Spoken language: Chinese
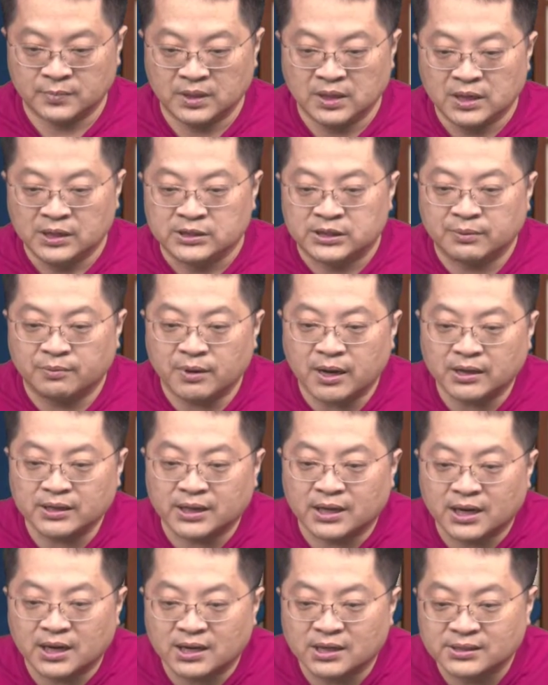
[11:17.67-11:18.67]
前坡高
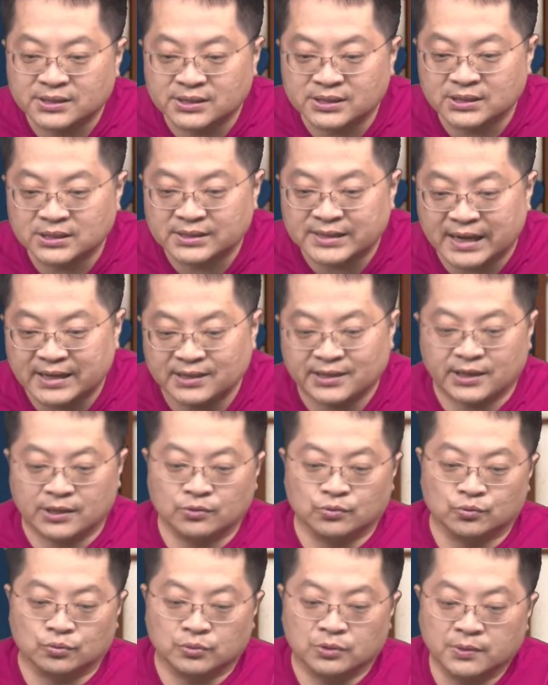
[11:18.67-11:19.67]
点二四三点
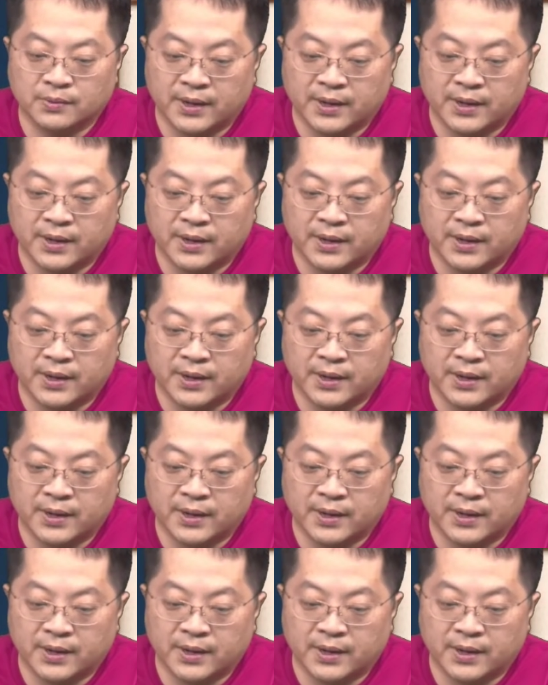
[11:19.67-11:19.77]
五，对不